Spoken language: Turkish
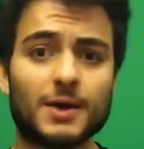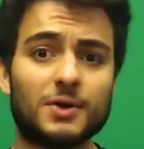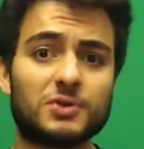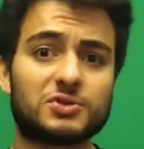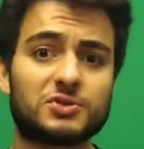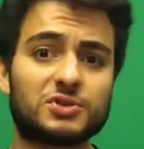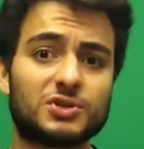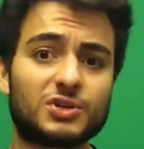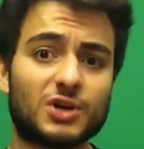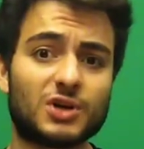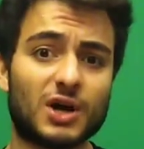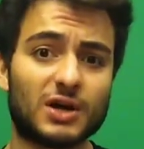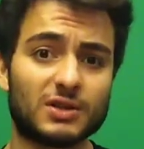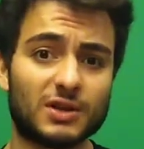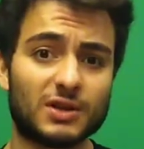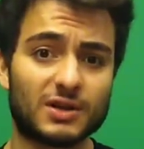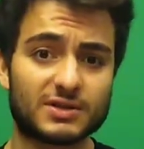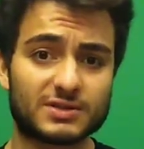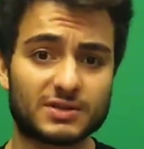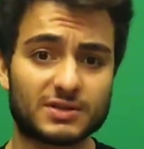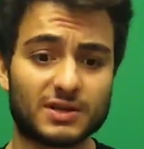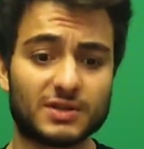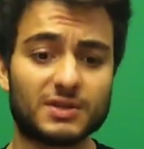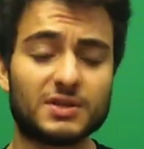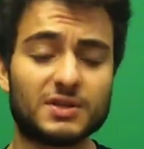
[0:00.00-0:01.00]
Işık Kağan
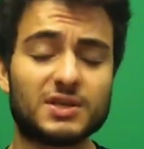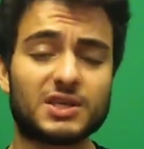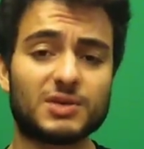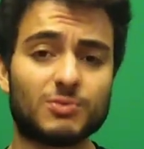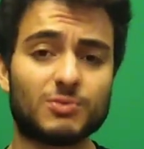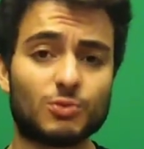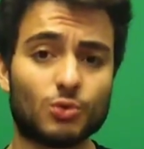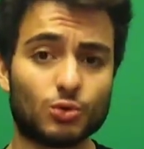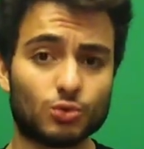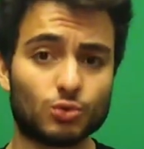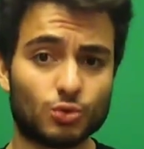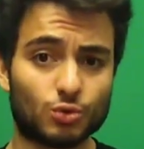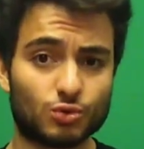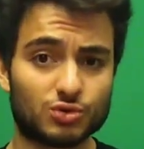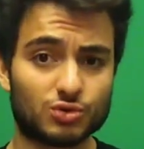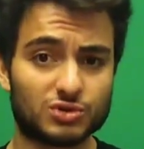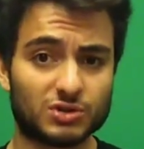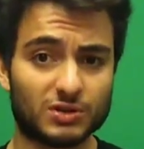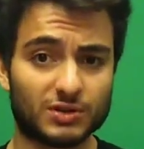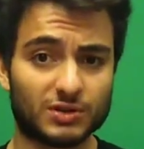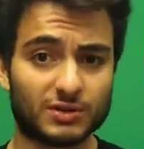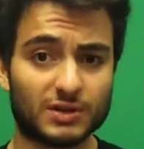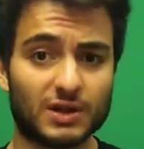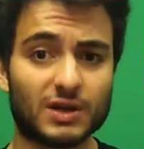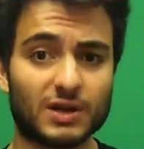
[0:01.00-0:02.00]
Arslan 2019
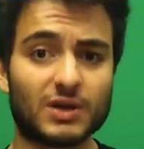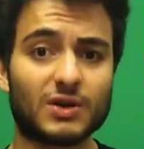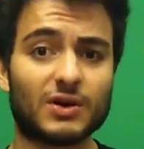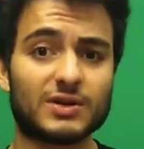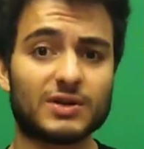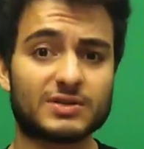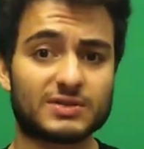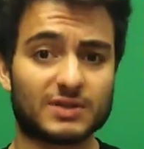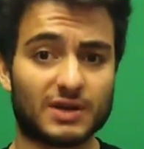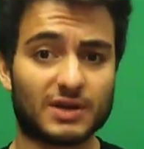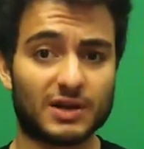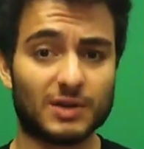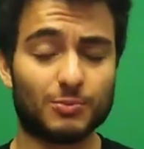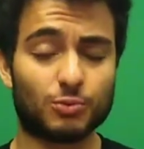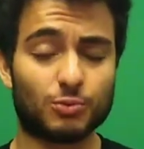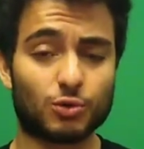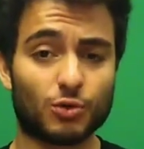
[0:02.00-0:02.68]
yılında Galatasaray'la